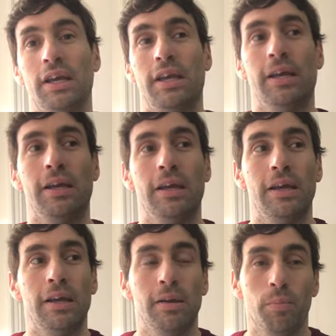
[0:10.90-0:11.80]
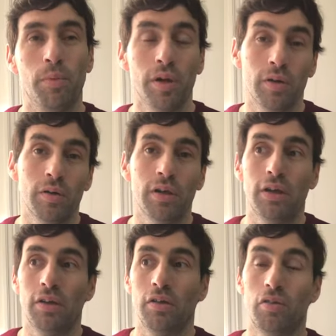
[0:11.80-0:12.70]
Eh, bueno,
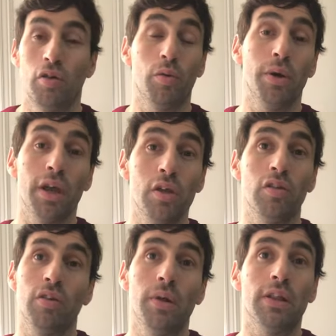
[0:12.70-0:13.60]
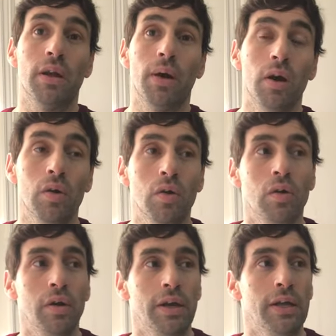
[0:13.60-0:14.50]
eh, yo como ingeniero civil
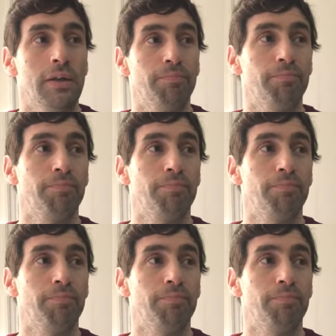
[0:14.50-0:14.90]
trabajo en